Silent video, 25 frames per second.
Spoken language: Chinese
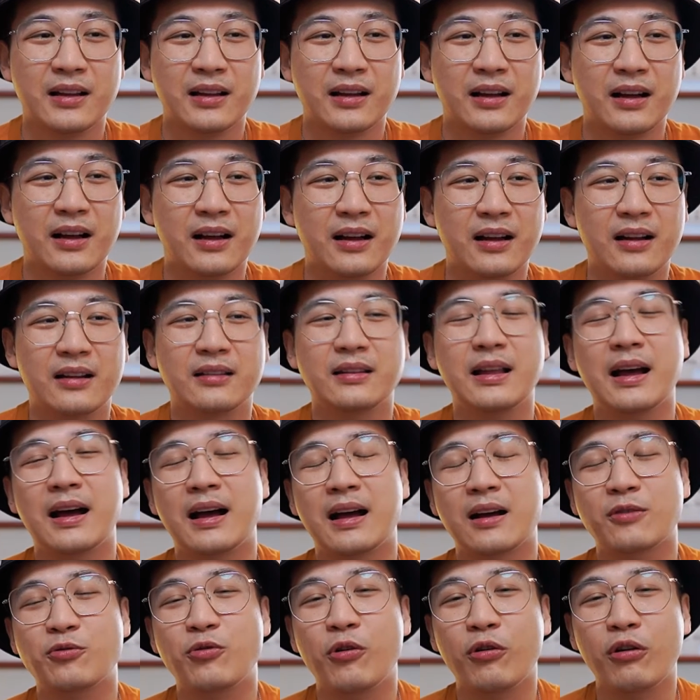呃，
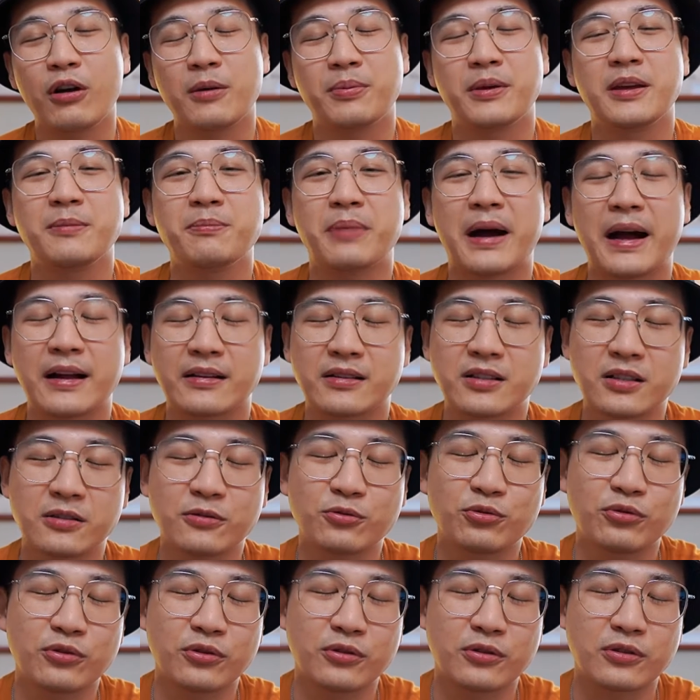那郭桂平把
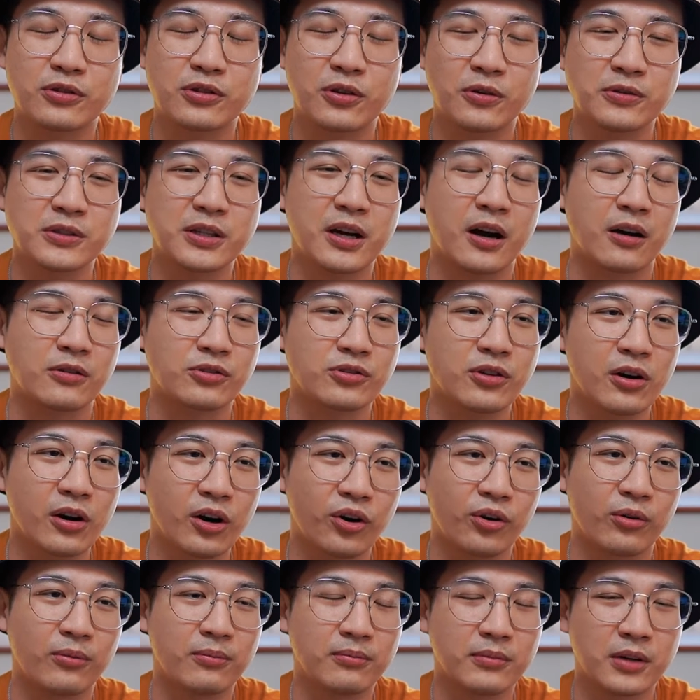证据收集好之
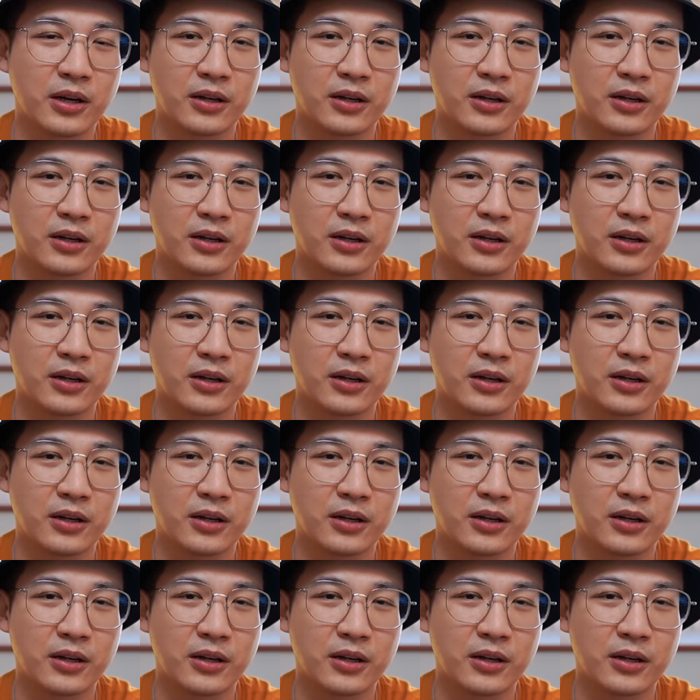后，